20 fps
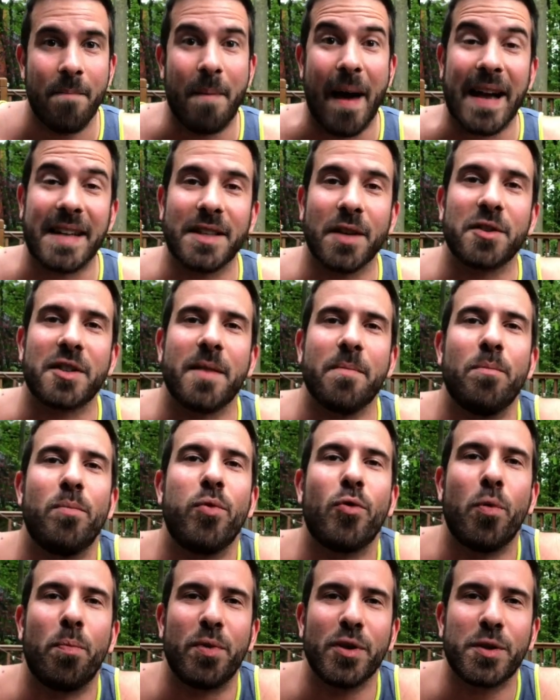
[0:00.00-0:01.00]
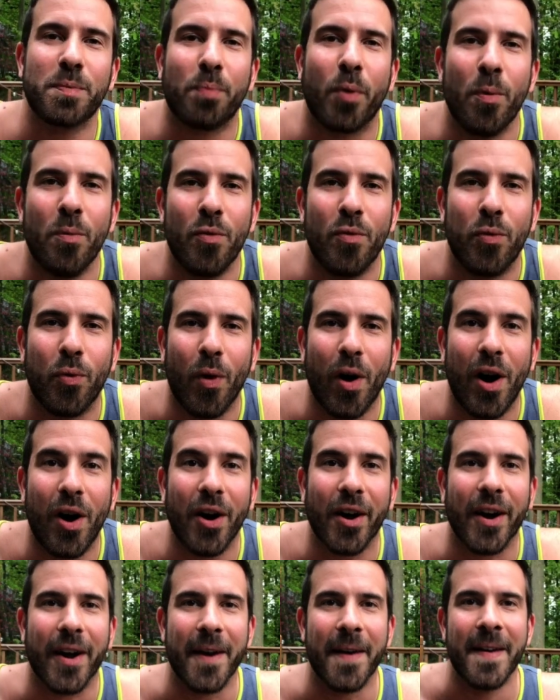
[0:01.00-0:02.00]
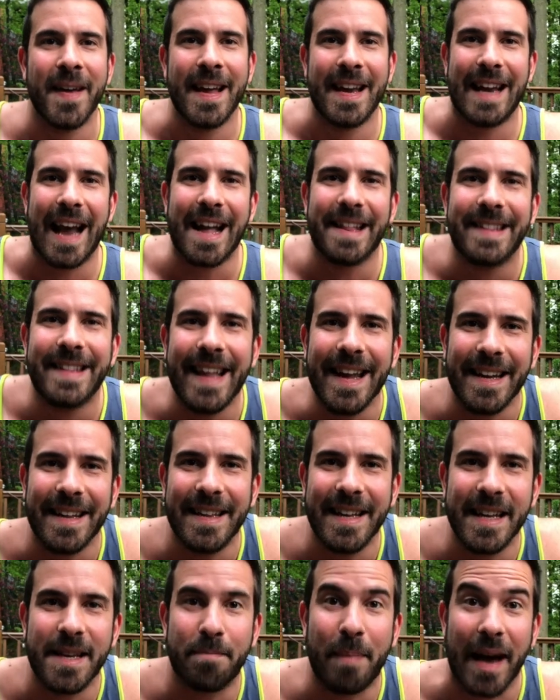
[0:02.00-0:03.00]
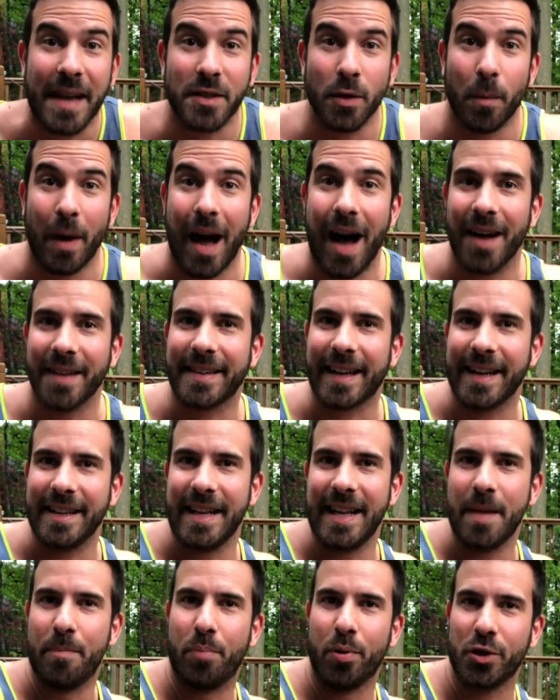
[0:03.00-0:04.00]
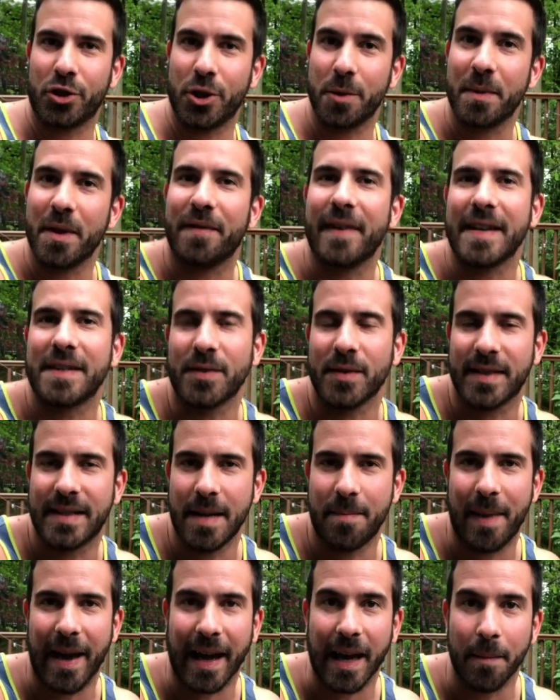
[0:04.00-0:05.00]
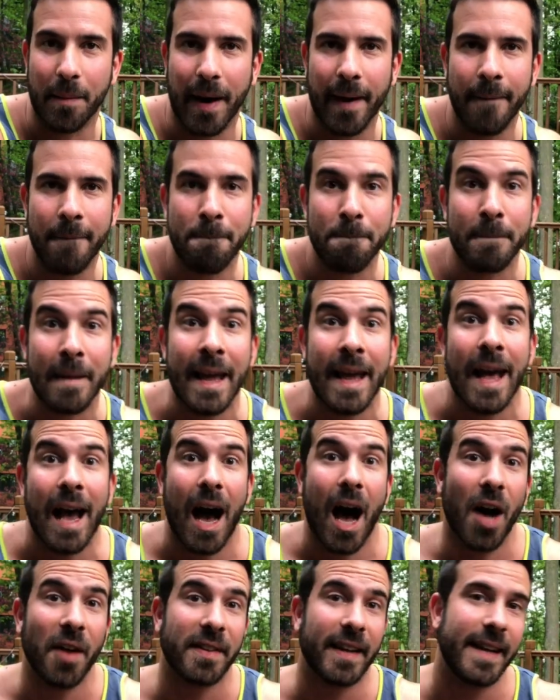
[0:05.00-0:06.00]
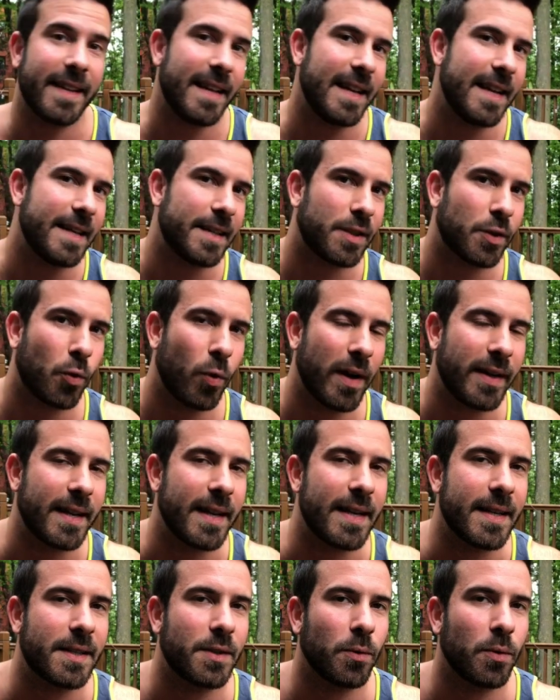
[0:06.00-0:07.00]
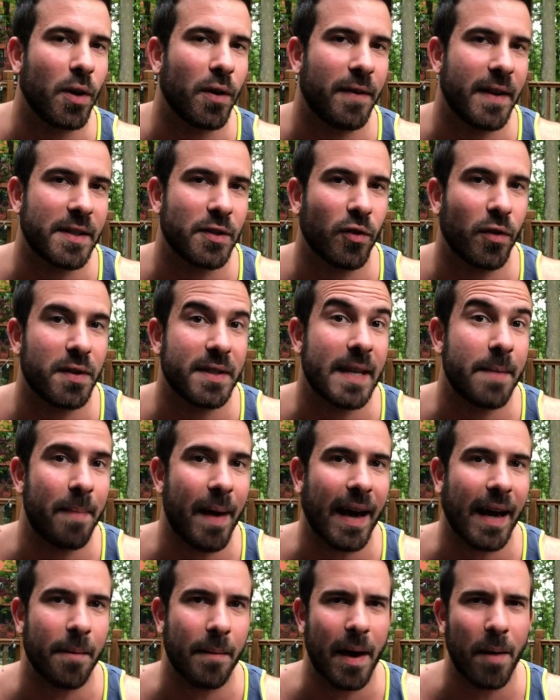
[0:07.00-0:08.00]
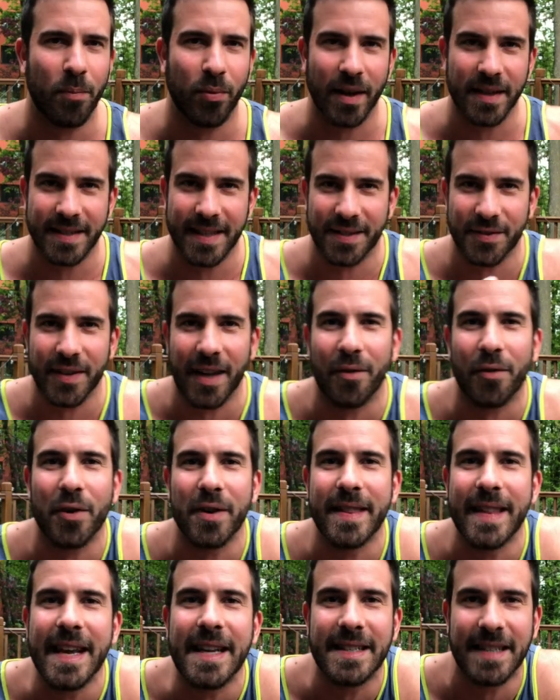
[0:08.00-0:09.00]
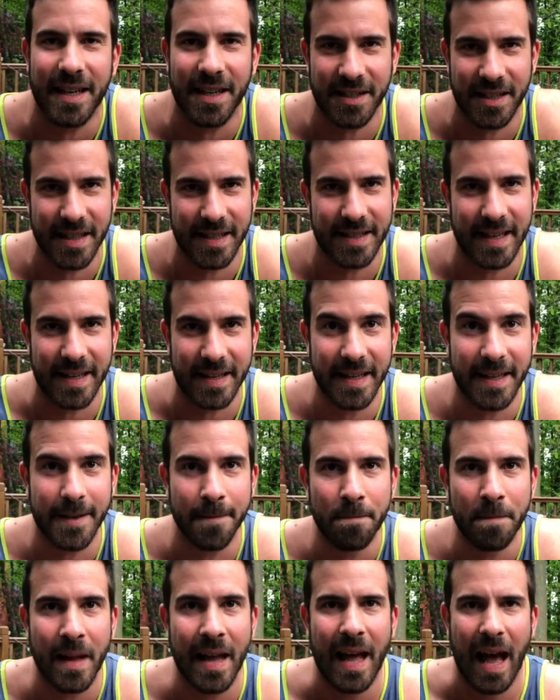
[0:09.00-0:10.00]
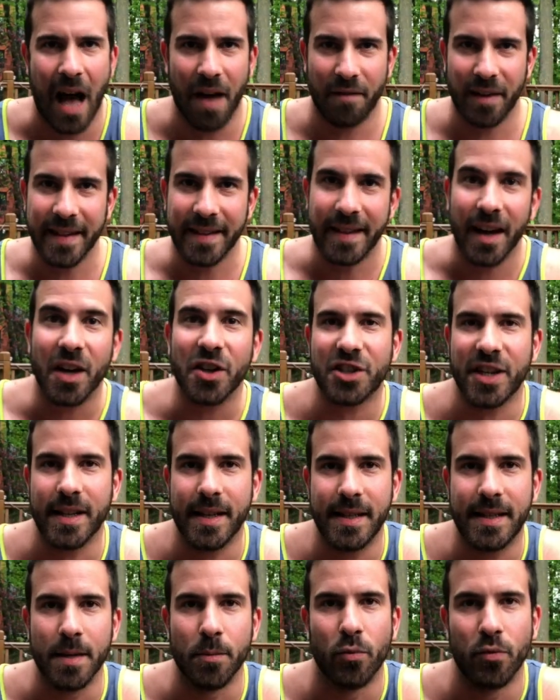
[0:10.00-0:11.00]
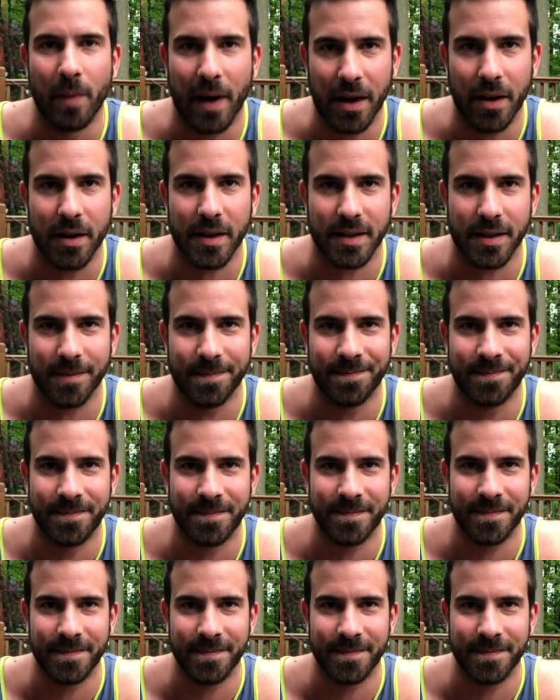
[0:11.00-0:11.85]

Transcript: Par exemple, j'aime beaucoup plus promouvoir euh, la technique. Par exemple, entraîner les push-ups de façon séparément, entraîner les squats et les sauts de façon séparément pour s'assurer d'avoir un excellent geste technique avant d'enchaîner ces mouvements-là ensemble.